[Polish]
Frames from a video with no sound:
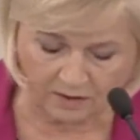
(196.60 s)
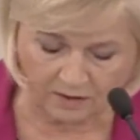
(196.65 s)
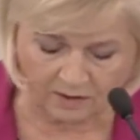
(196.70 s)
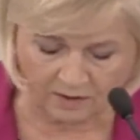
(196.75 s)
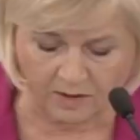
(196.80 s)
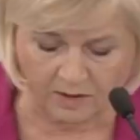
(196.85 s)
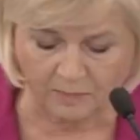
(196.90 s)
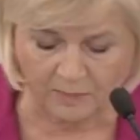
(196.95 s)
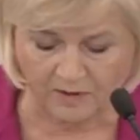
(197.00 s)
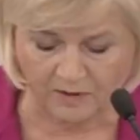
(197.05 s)

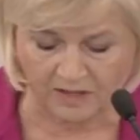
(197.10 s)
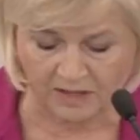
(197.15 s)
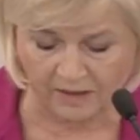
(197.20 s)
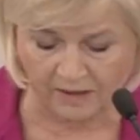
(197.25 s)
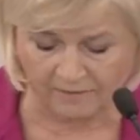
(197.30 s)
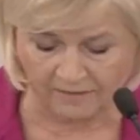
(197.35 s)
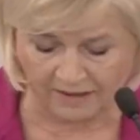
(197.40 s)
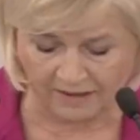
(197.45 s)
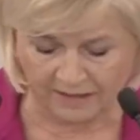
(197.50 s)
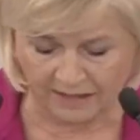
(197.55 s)

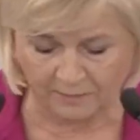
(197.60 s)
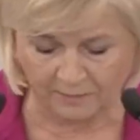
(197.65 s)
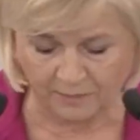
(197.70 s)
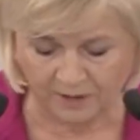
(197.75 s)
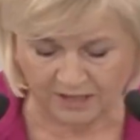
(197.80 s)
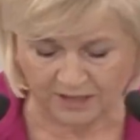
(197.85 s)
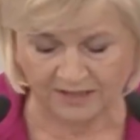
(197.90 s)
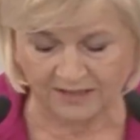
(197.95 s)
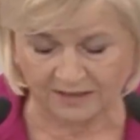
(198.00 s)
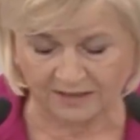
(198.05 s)
rozpoznawana
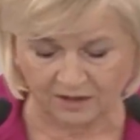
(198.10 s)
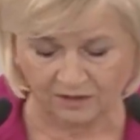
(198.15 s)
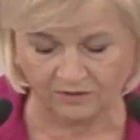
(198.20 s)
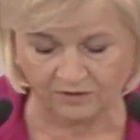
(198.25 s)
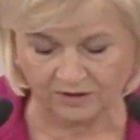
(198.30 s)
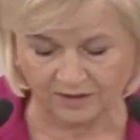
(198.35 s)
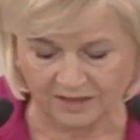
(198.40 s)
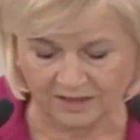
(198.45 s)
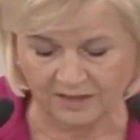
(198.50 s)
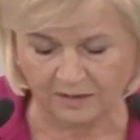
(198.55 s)
przez
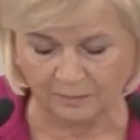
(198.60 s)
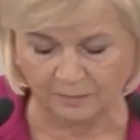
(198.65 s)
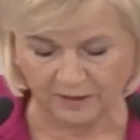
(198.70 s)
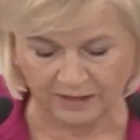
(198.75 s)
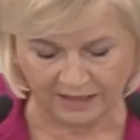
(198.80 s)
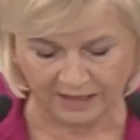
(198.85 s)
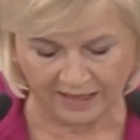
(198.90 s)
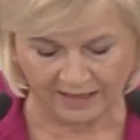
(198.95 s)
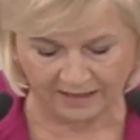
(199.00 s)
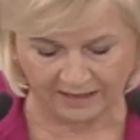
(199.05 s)
sąd
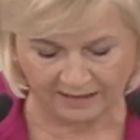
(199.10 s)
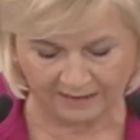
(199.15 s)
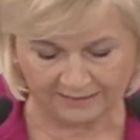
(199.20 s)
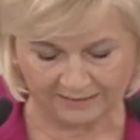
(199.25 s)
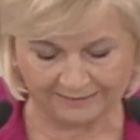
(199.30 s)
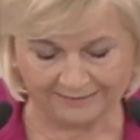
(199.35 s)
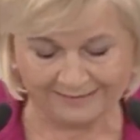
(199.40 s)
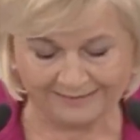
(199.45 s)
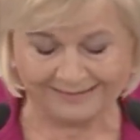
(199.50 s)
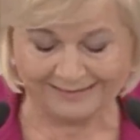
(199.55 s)
dyscyplinarny,